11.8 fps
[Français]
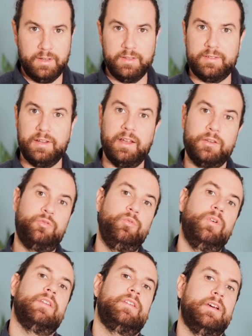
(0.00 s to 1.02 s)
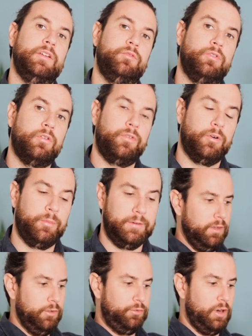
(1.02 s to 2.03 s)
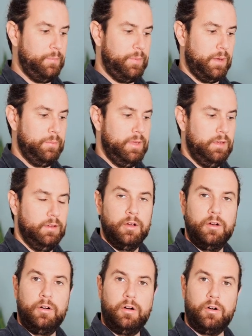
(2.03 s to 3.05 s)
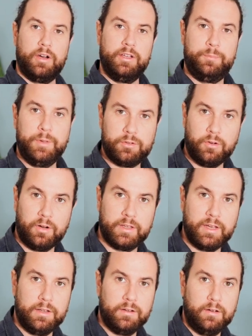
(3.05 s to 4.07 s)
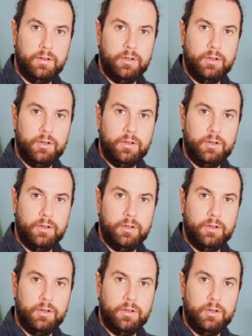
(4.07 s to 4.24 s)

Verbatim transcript: Et c'est là tout l'intérêt du grand format. Cela permet, en respectant un cadre,